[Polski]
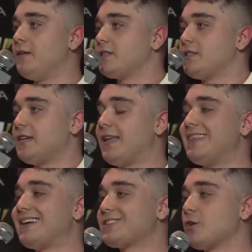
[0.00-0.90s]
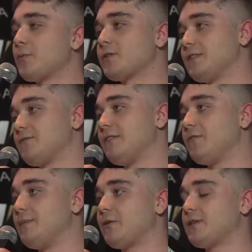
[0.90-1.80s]
W sensie na 100% w tym
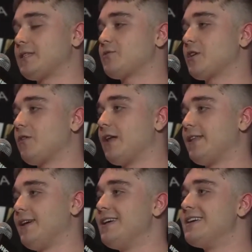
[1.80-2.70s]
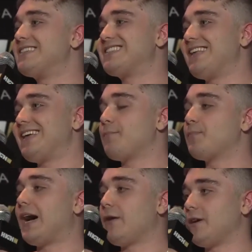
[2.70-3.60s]
filmiku jestem przekonany, że
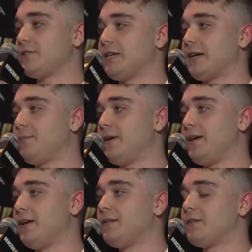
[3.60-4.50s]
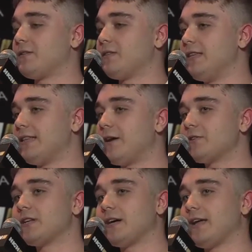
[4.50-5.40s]
dałeś jakby. Nie
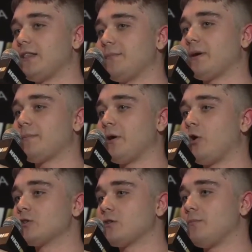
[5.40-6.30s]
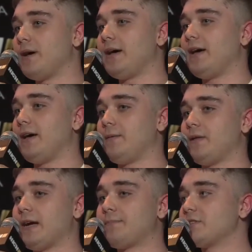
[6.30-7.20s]
dałeś na jedną jakby osobę
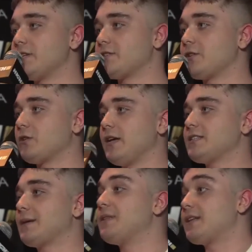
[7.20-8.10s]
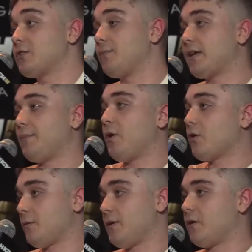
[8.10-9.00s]
jakby rzeczy, tylko dałeś jakby na całą ekipę.
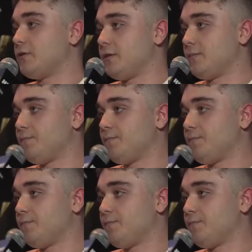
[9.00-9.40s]
O to mi chodzi.